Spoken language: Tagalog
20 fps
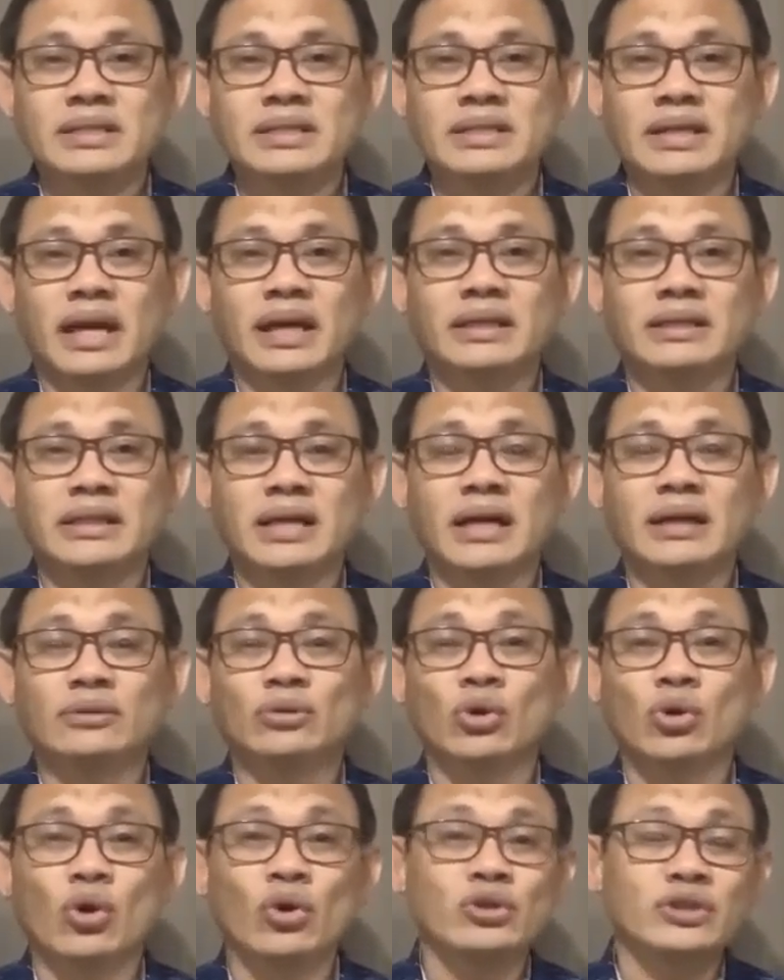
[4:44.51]
sa
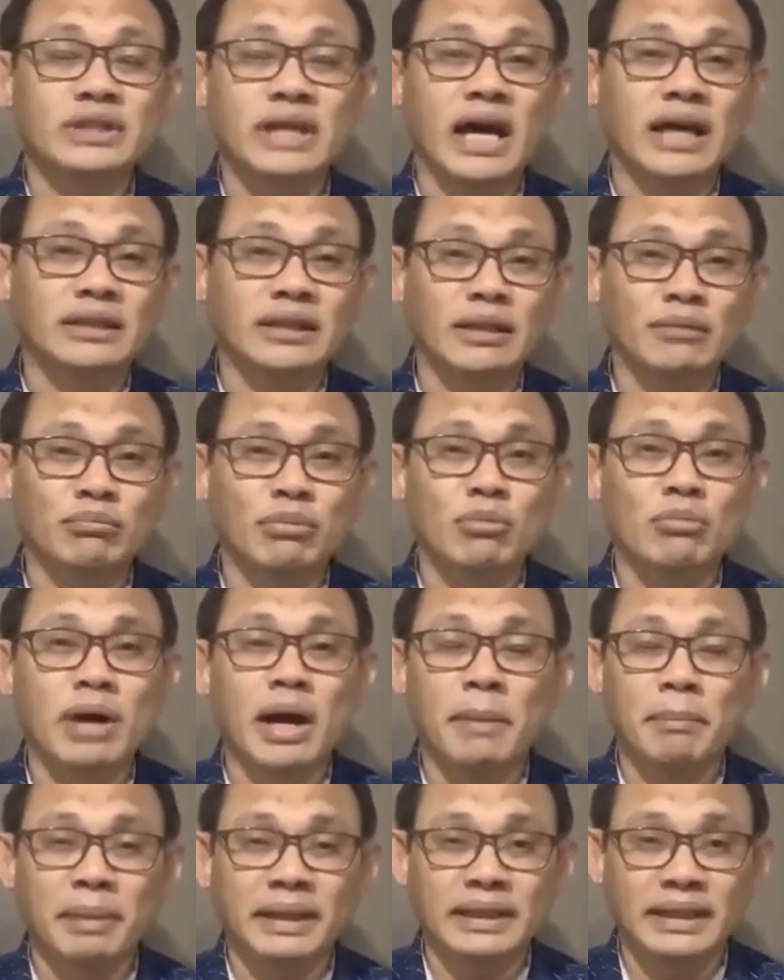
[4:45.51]
kanyang tugon sa ating pong
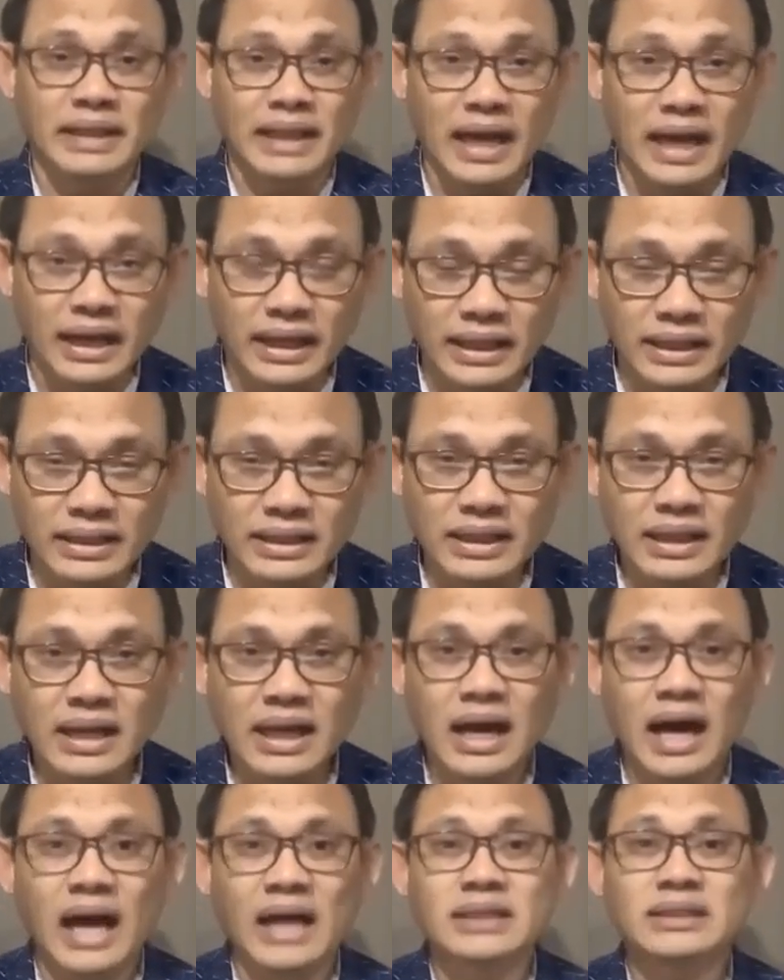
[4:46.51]
mga panalangin
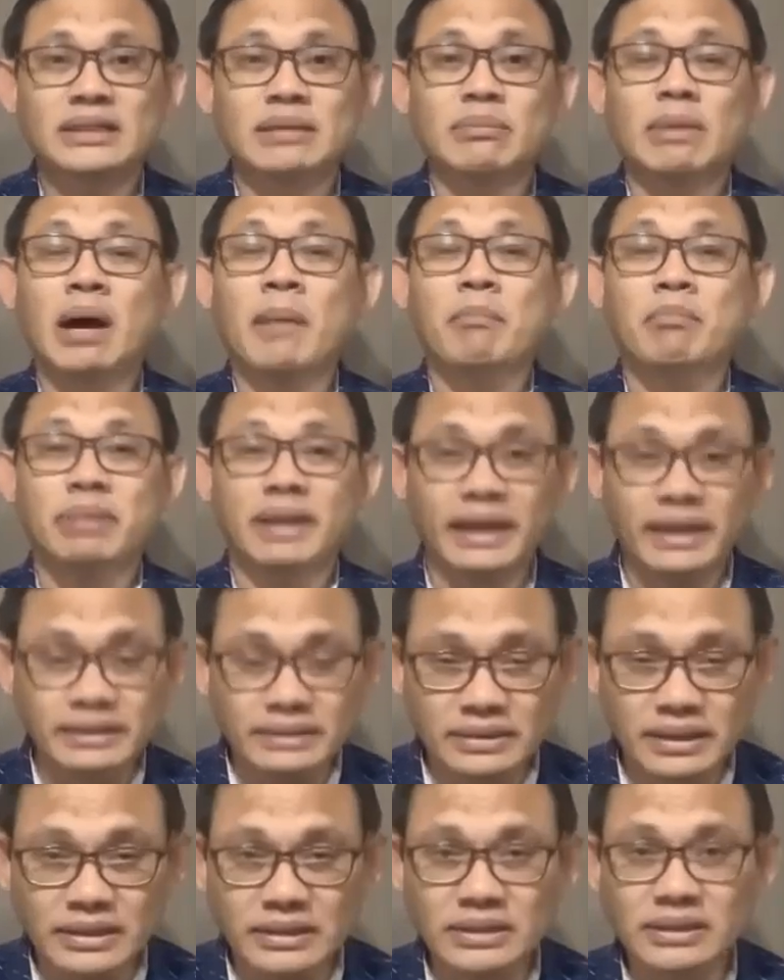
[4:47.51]
at sa mga
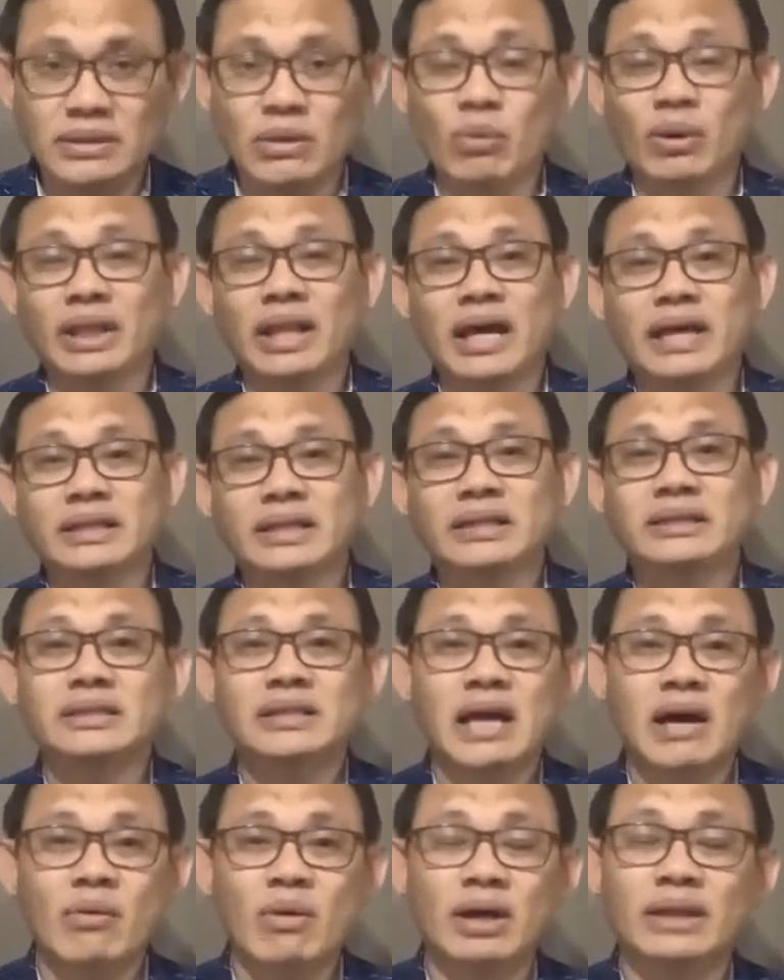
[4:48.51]
blessings na wala niyang
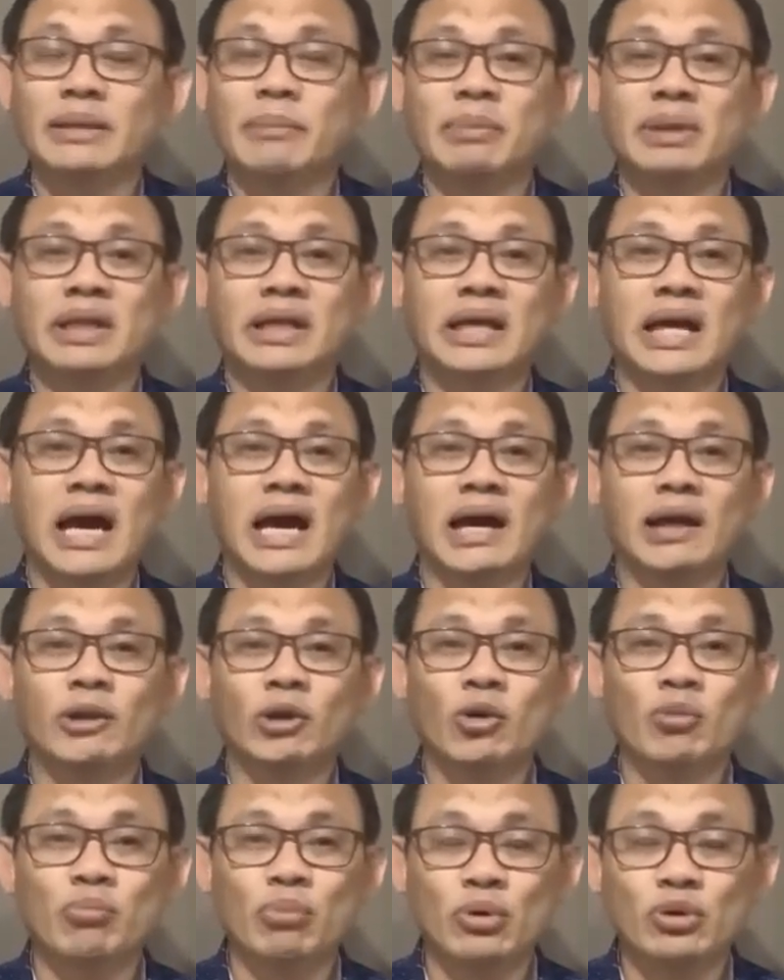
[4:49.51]
sawa na
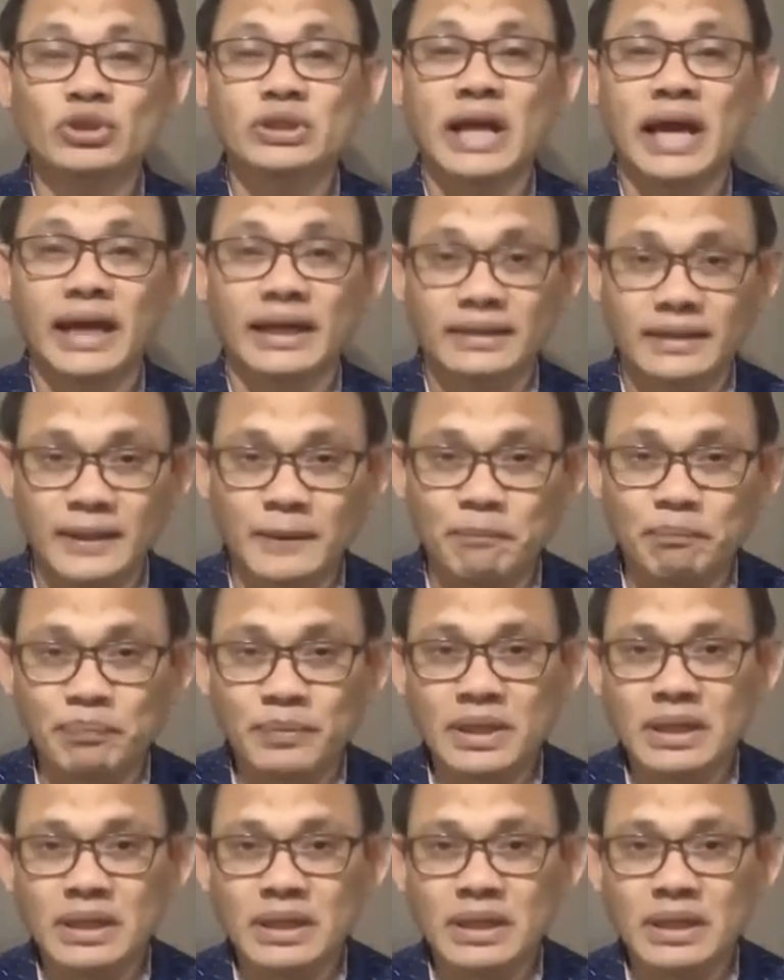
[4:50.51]
pinagkakaloob po sa atin.